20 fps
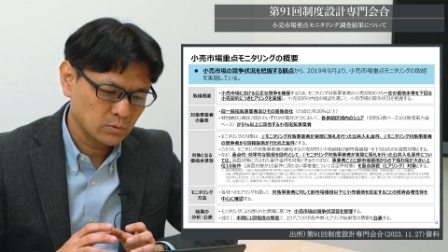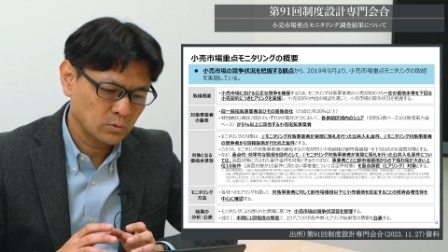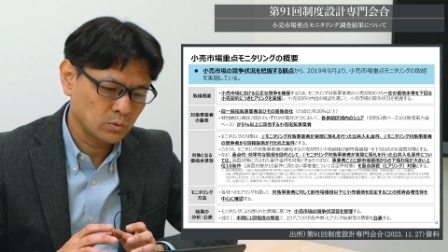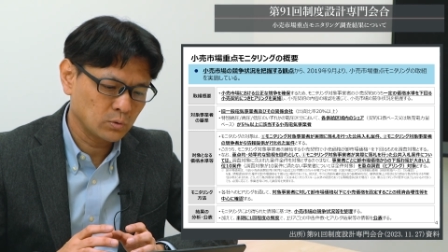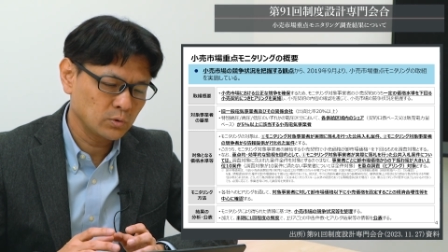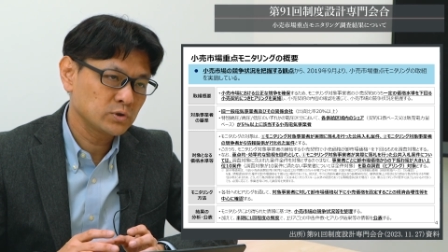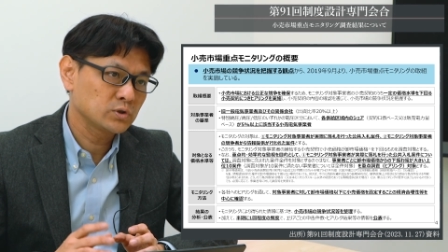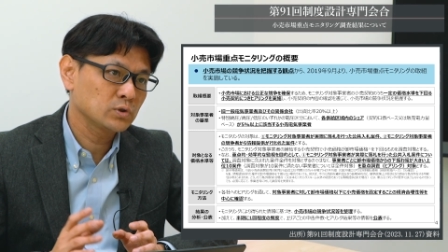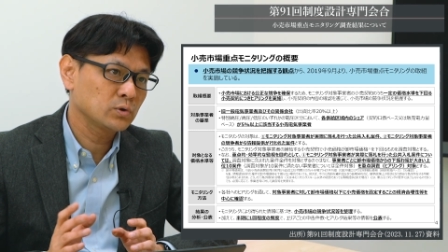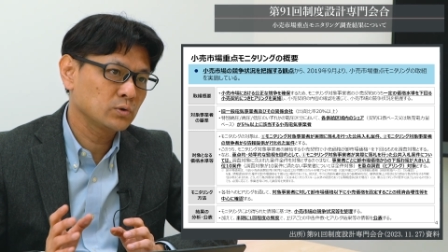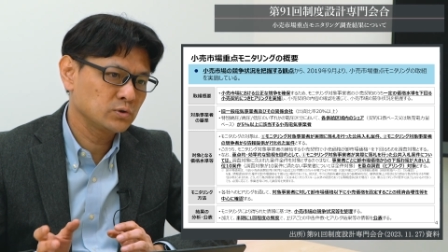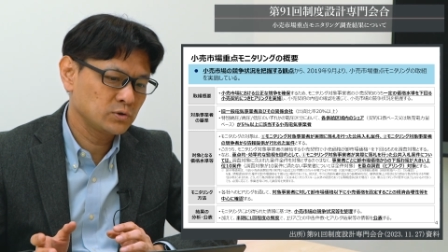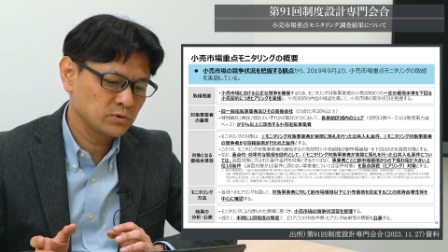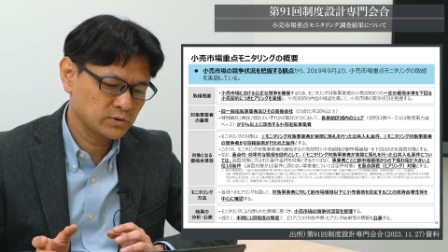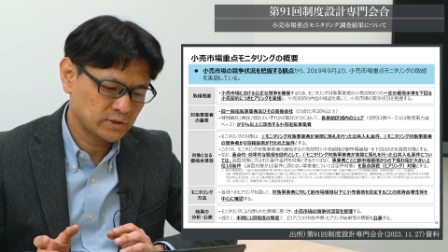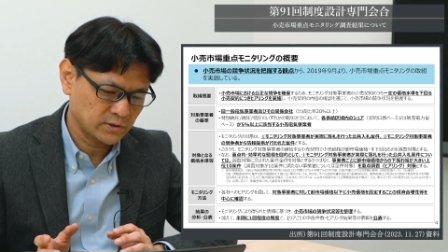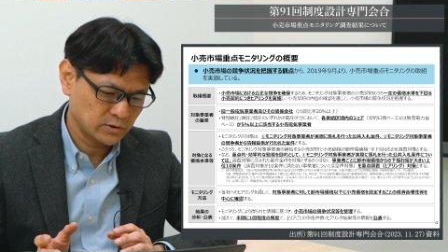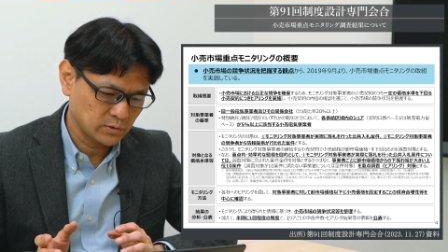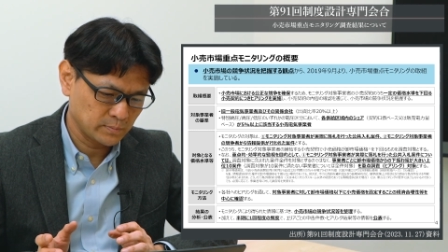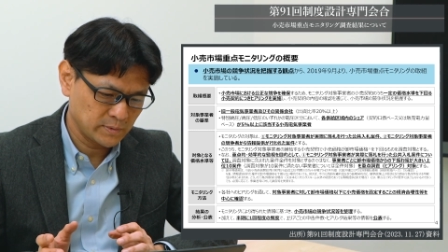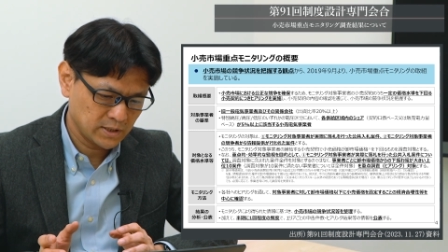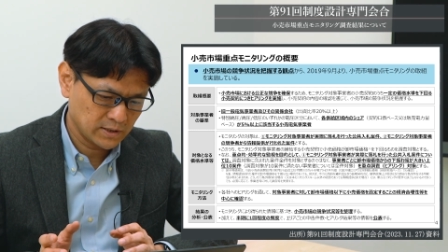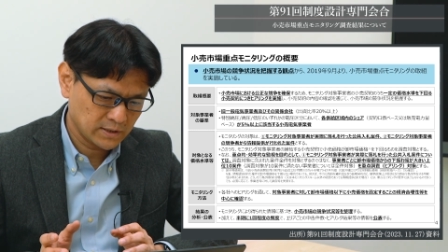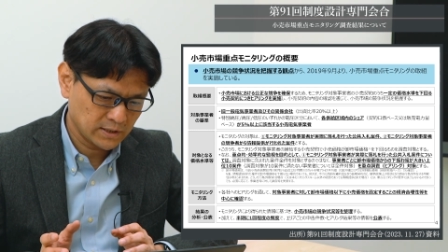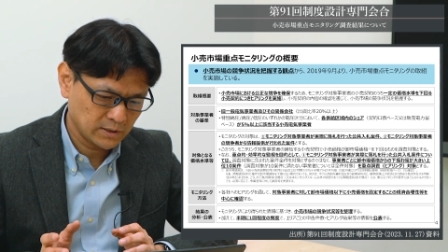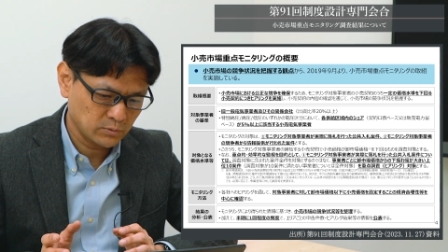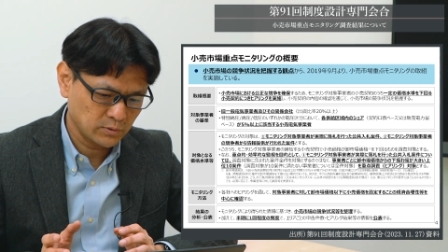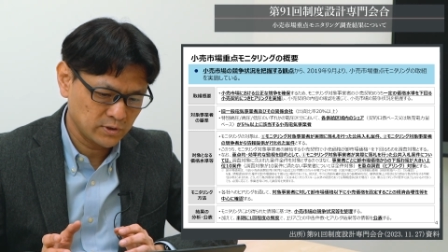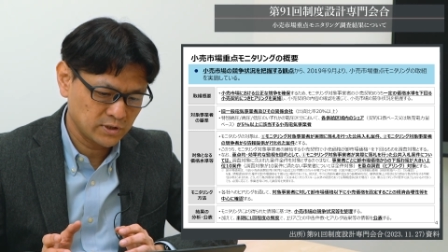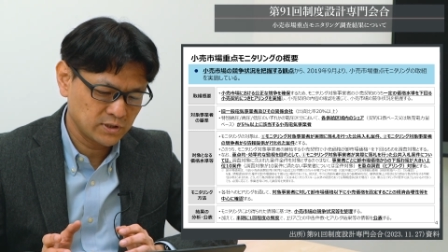公共入札と民
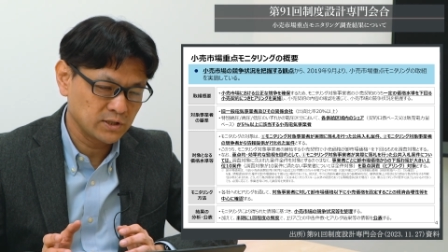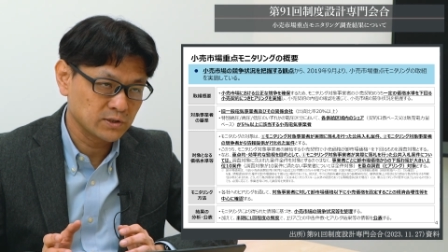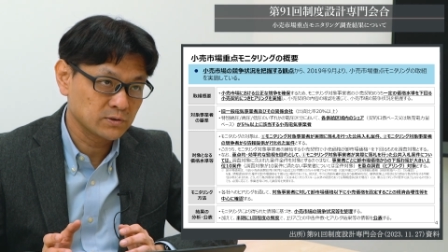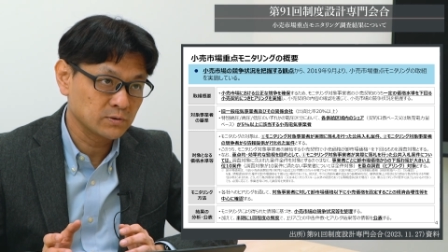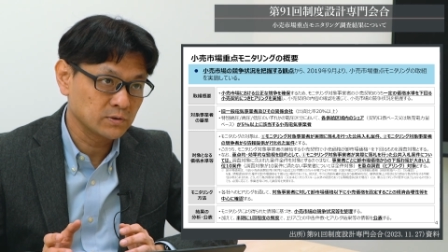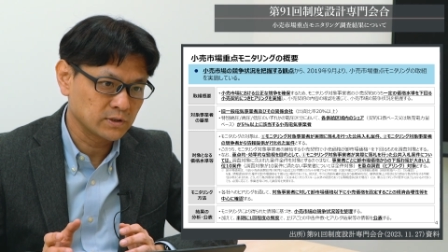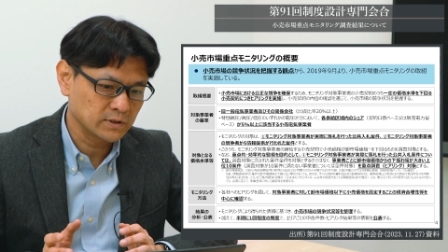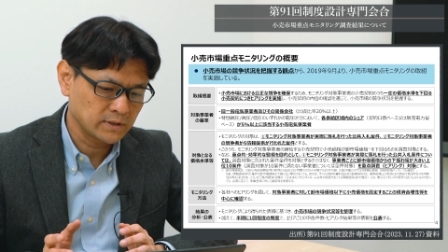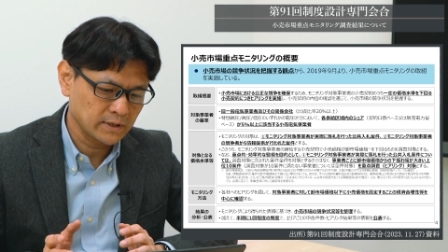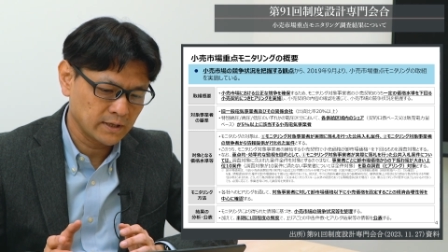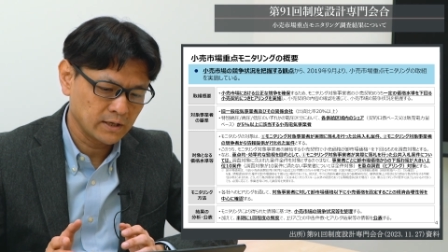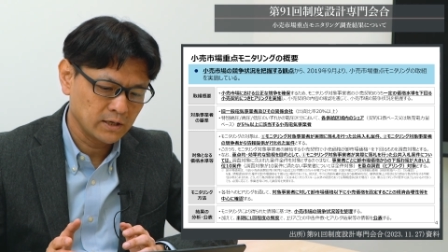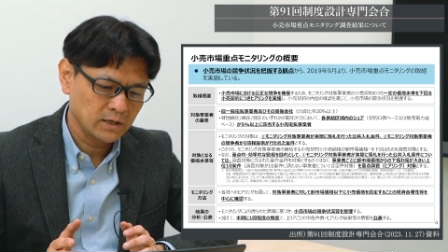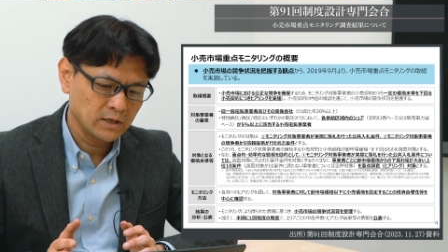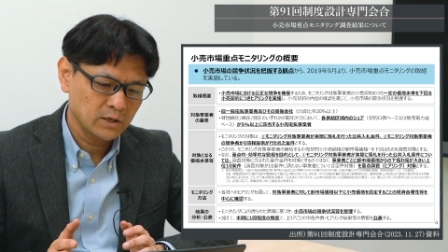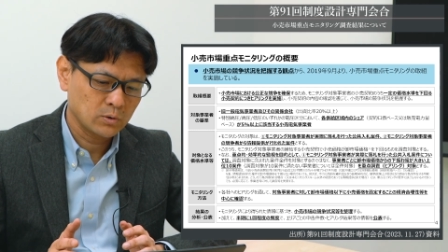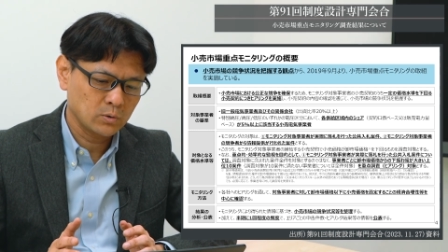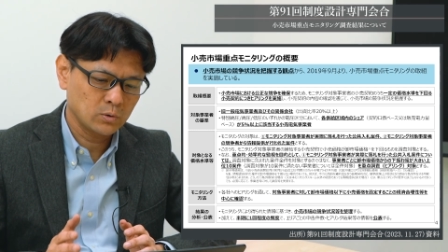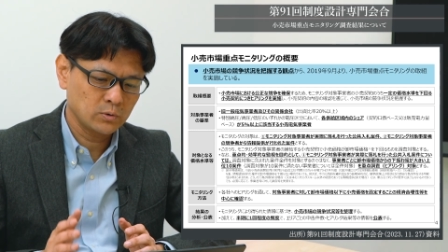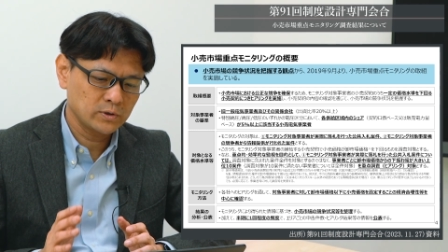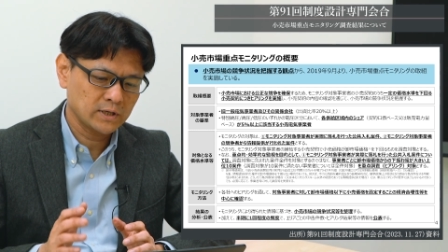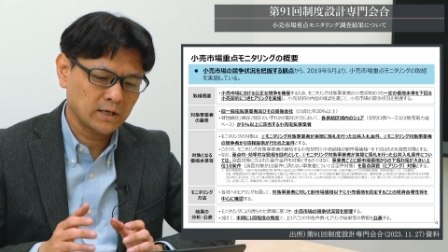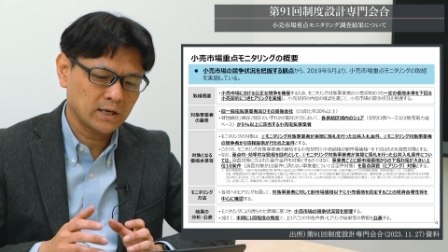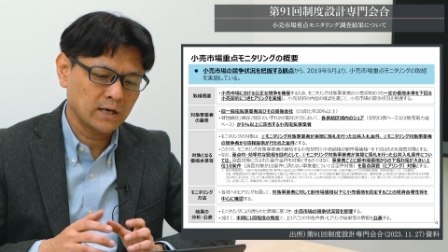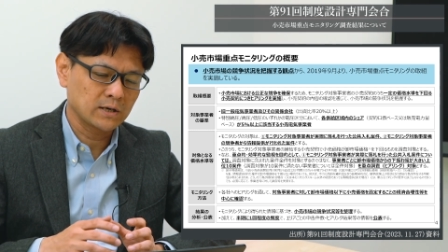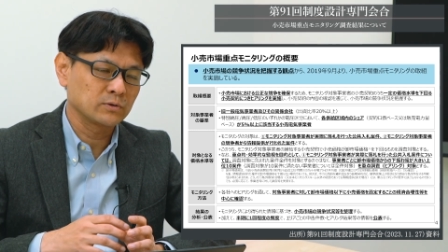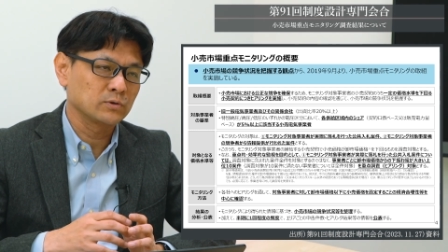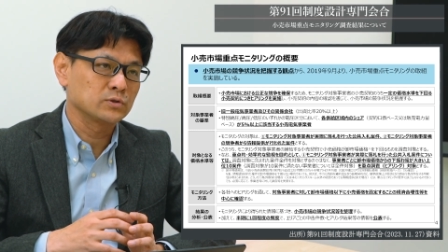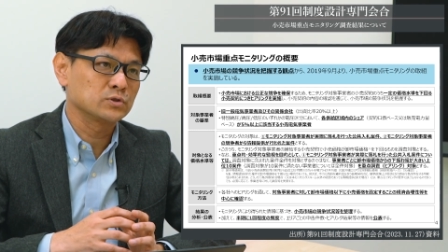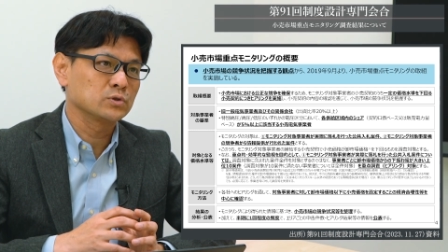間取引について、小売価
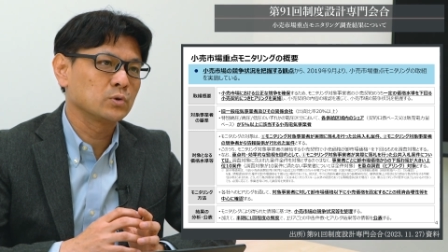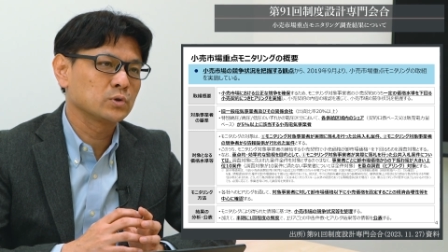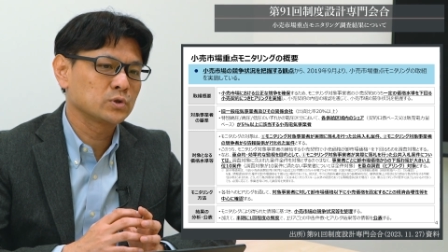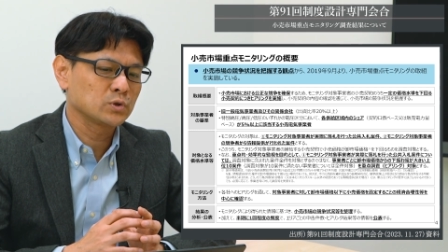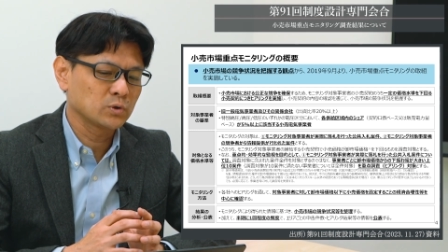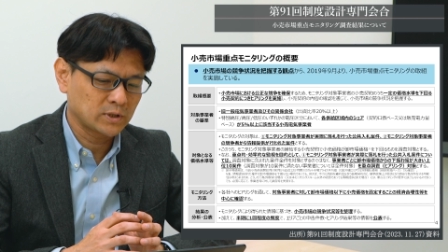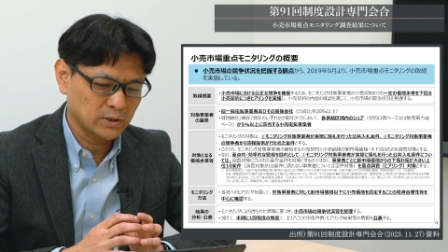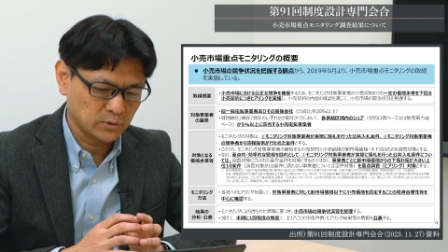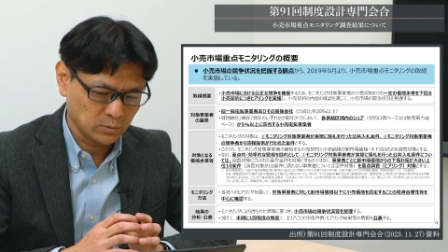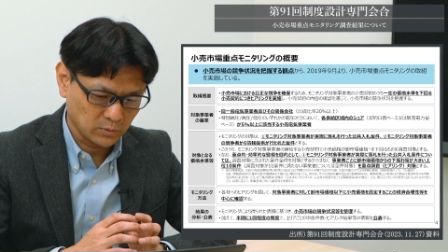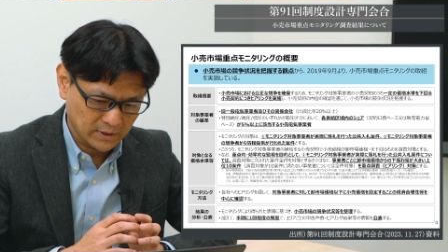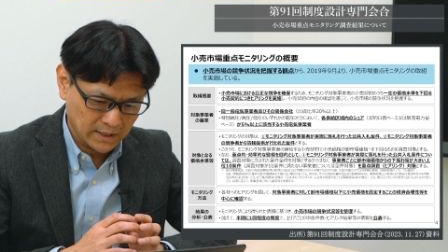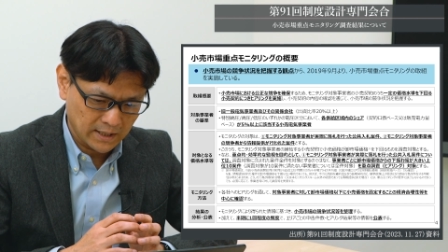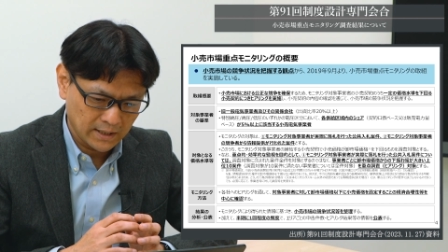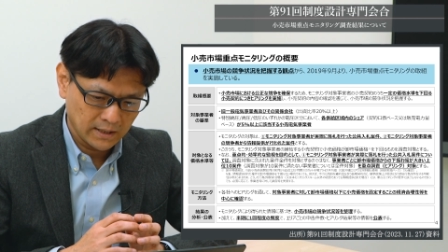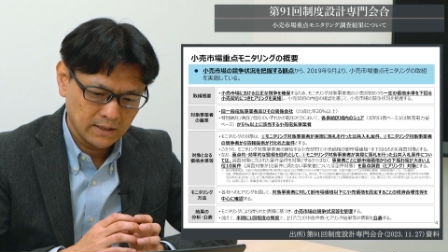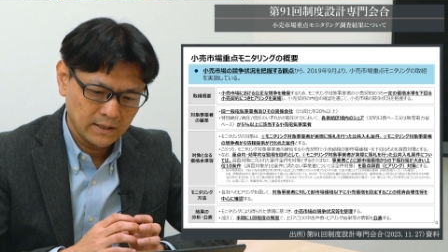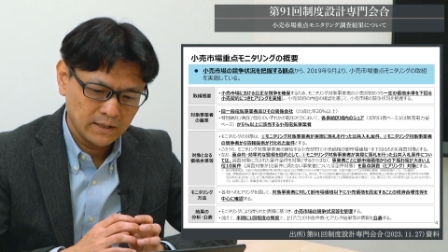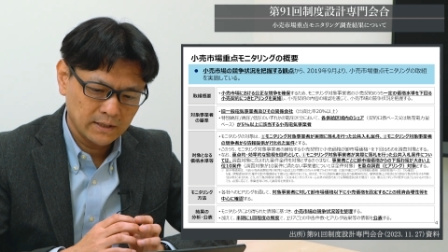格の状況だとか、